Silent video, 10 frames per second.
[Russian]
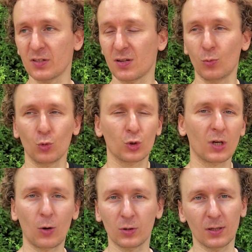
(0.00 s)
Если ему нужен
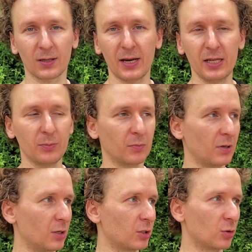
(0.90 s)
какой-то алгоритм
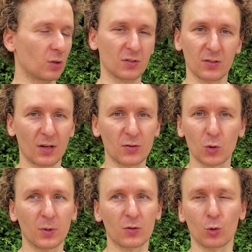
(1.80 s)
или что-то,
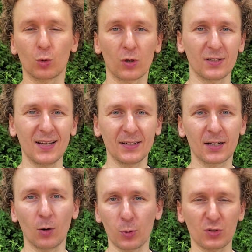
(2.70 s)
особенность структуры
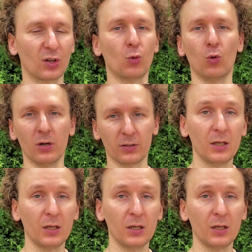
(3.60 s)
данных, он просто гуглит.